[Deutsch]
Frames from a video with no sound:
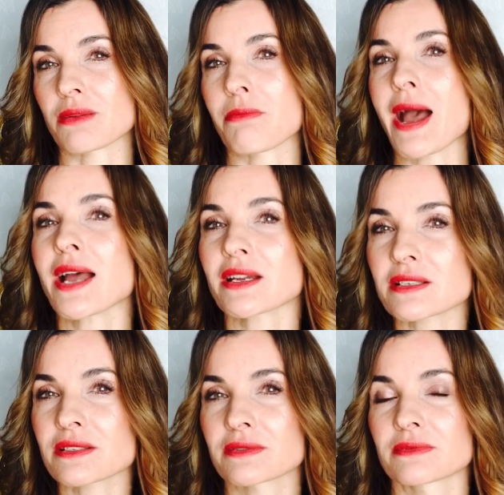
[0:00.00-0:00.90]

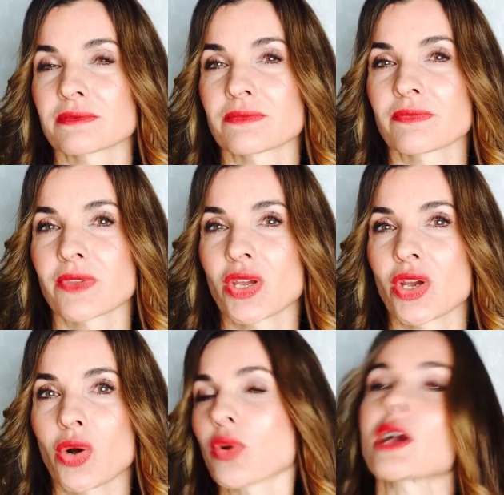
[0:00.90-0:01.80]
gemacht?
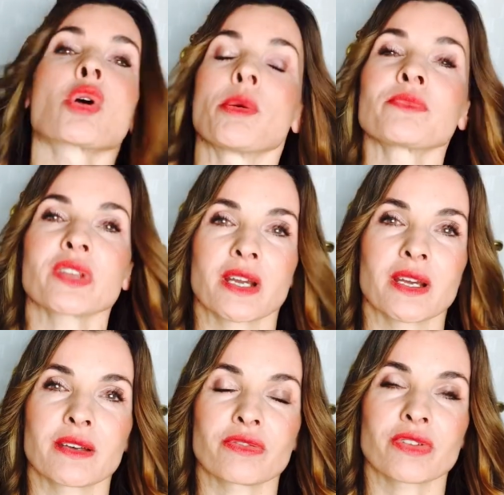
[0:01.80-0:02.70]
Oder kommt der
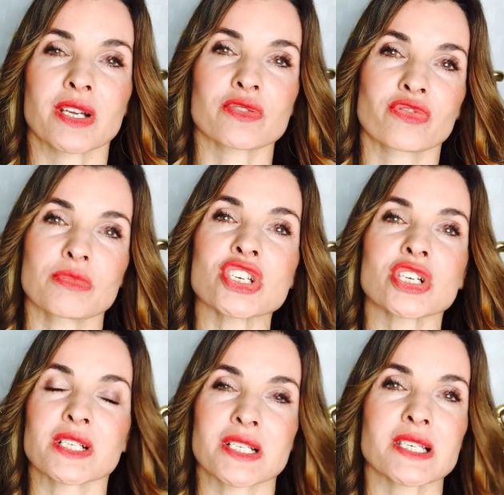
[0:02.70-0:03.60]
einfach? Also für mich
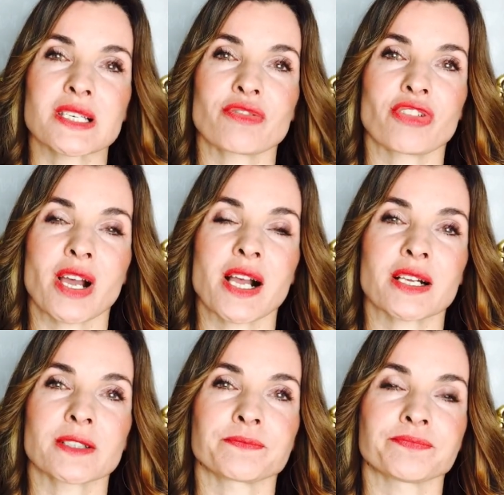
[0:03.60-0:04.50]
stellt sich die
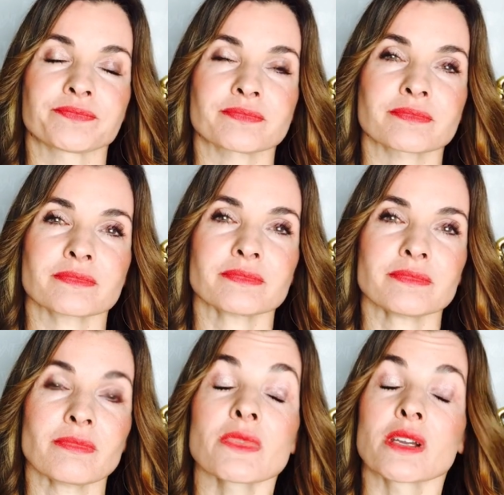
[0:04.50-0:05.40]
Frage,
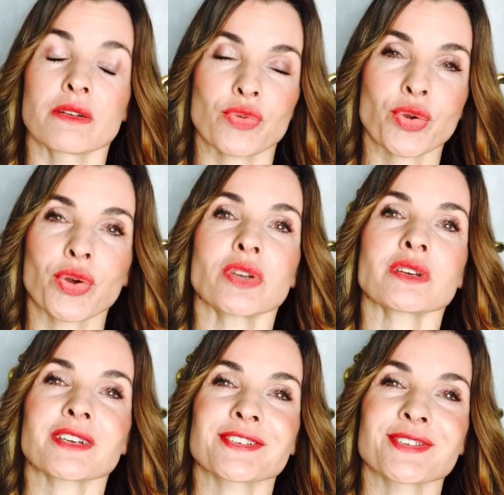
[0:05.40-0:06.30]
wir
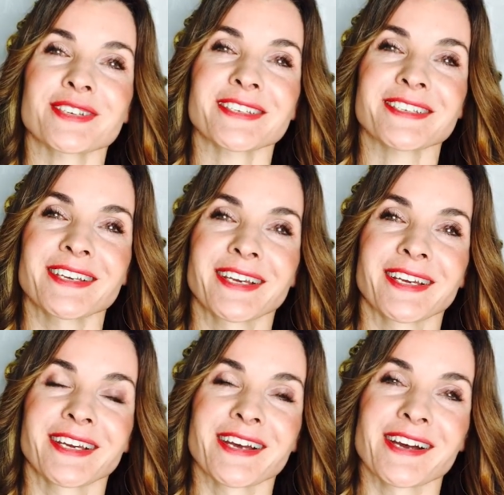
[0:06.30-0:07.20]
können natürlich
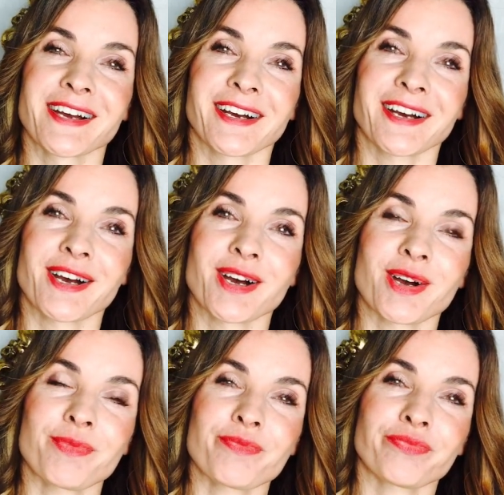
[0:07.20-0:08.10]

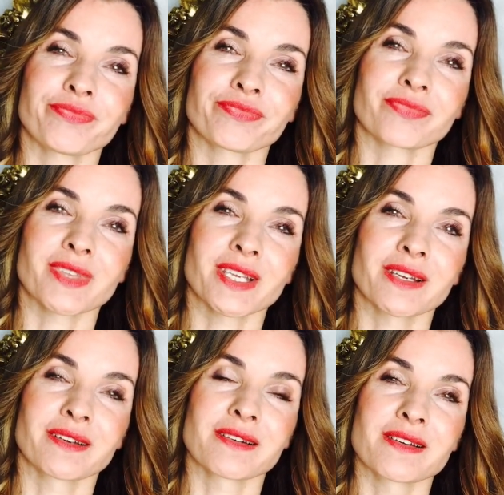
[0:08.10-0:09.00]
ähm,
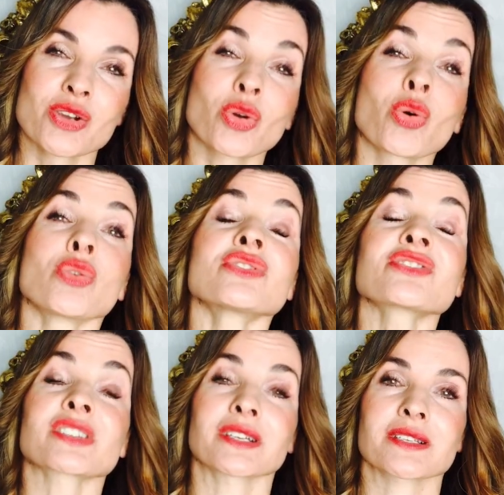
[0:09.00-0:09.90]

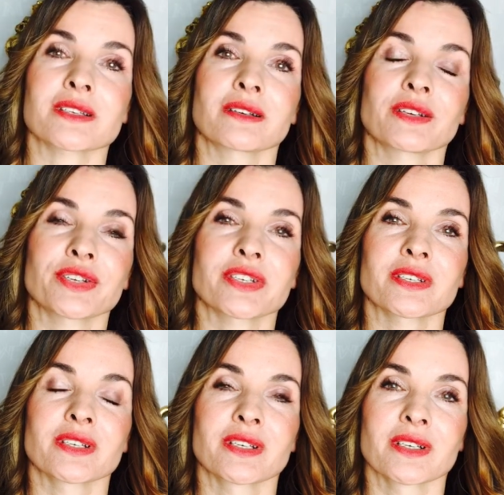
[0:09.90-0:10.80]
grundsätzlich